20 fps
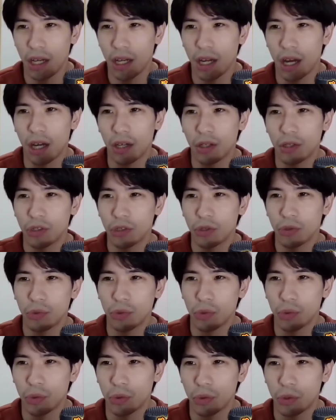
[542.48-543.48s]
相手が
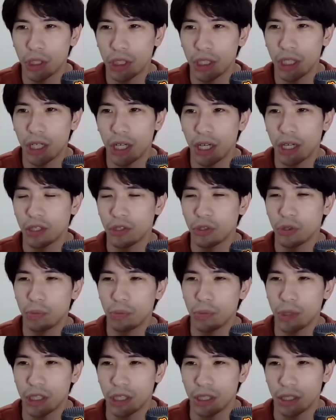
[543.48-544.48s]
アクションを起こしてから
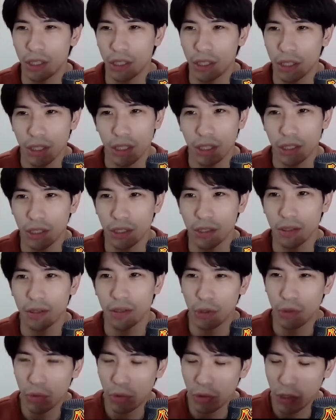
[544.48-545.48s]
準備しなきゃいけないじゃんも
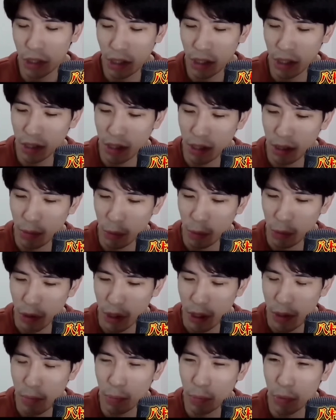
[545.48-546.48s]
うその時点で
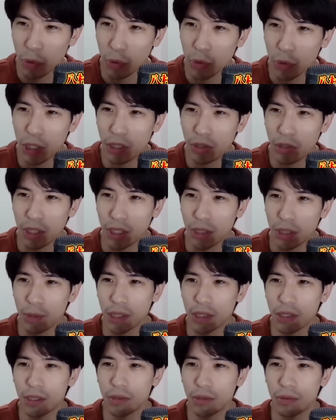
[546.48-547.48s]
もう一歩遅れるに決
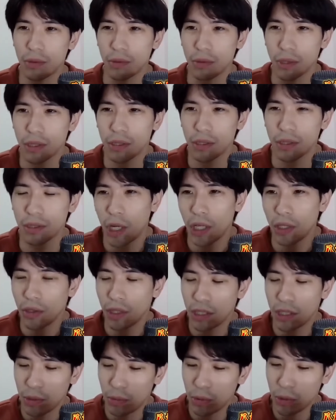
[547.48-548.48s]
まってるんよねもうあ
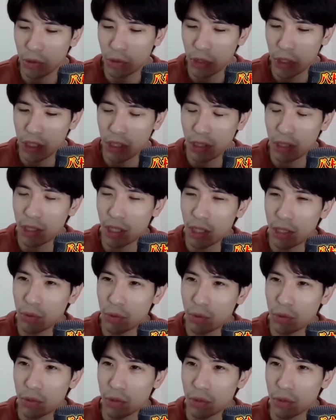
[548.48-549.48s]
とは自分の身
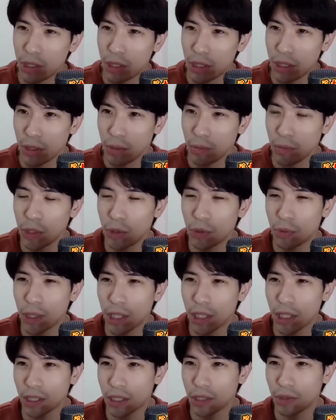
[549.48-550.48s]
体能力に身を
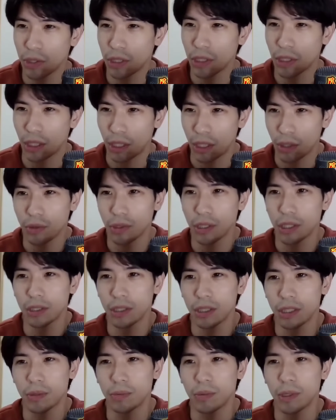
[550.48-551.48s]
任せるしかなく
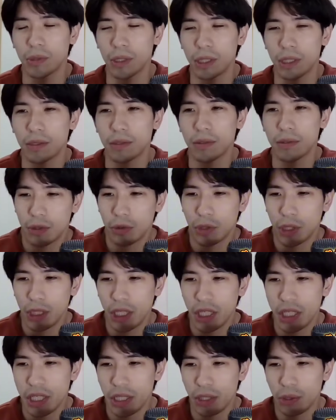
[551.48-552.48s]
なってしまうやんそれ
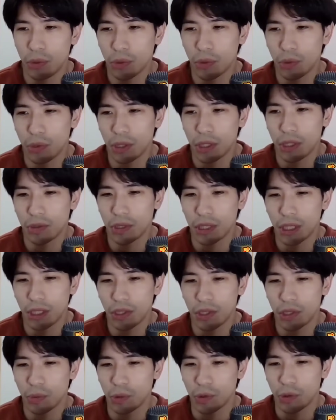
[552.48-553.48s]
で生き残ってる
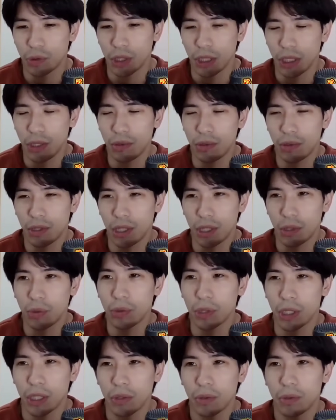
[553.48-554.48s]
選手もいるんだ
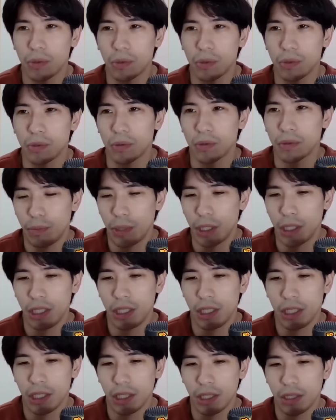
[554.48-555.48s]
ろうけどやっぱ
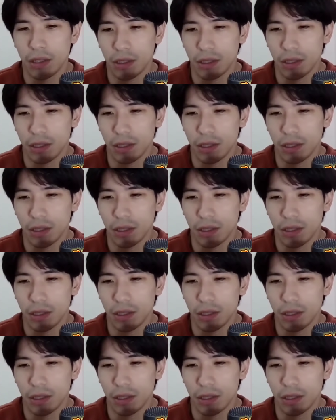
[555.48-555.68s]
り